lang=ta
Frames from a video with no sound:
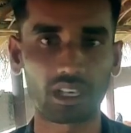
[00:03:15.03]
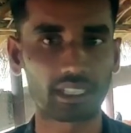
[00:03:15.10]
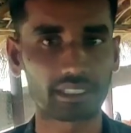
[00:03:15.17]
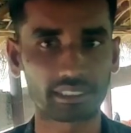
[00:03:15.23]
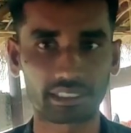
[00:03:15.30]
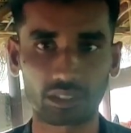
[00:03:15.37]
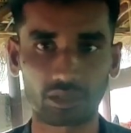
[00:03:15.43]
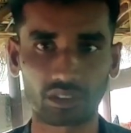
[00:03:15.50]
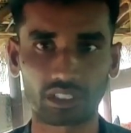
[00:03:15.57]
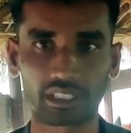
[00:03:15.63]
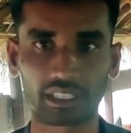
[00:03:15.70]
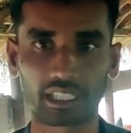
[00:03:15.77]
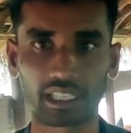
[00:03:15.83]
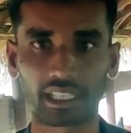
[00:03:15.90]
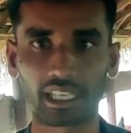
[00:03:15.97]
ஒரு நாள் சிக்ஸ்
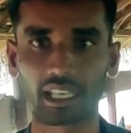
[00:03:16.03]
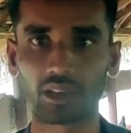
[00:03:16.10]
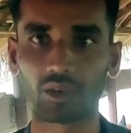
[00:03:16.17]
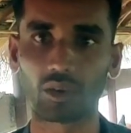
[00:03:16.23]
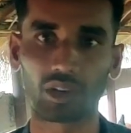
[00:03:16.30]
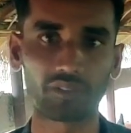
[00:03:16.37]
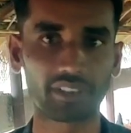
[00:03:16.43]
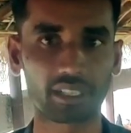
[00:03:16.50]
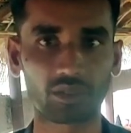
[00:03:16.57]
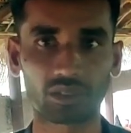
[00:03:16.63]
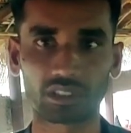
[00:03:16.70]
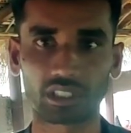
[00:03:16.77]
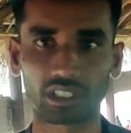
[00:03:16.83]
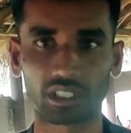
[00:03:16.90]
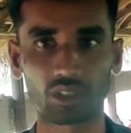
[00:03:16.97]
கொடுத்துட்ருக்கோங்க ஒன் வீக்
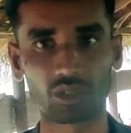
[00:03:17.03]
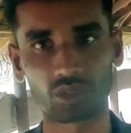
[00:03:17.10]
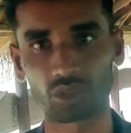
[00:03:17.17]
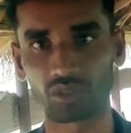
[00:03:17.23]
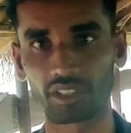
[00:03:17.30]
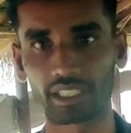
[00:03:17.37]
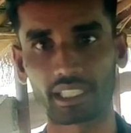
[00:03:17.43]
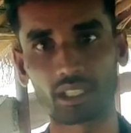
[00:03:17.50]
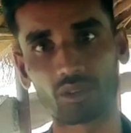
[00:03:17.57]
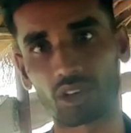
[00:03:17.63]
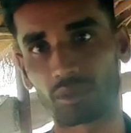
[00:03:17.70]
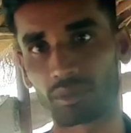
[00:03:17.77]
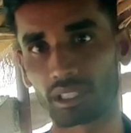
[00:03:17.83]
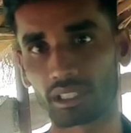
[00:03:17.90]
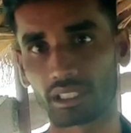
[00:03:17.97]
கொடுத்துட்ருக்கோம் டூ வீக்கு
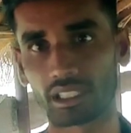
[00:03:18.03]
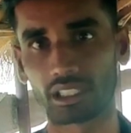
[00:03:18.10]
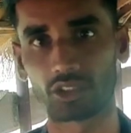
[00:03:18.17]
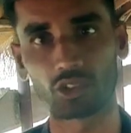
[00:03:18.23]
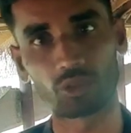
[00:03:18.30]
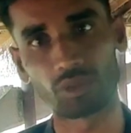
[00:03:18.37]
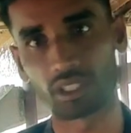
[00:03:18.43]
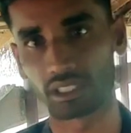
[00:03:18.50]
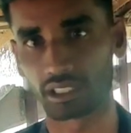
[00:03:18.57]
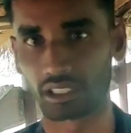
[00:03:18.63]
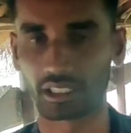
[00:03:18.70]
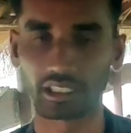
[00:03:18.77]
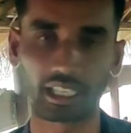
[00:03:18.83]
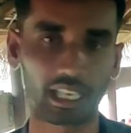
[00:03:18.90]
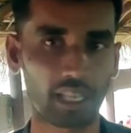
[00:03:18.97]
ஒன் மந்த்து டூ
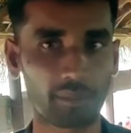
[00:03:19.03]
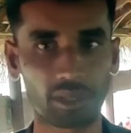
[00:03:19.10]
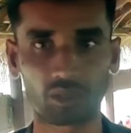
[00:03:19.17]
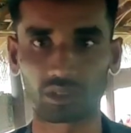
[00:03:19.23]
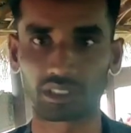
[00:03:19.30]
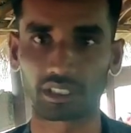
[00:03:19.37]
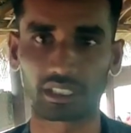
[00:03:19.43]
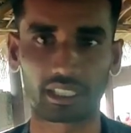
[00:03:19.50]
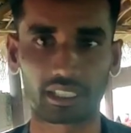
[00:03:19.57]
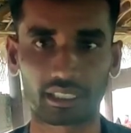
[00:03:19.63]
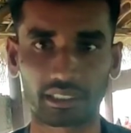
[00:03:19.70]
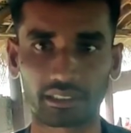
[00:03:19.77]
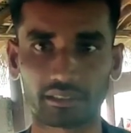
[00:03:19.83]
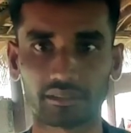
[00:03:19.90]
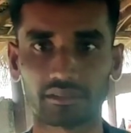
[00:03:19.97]
மந்த்து எல்லாமே கொடுத்துட்ருக்கோங்க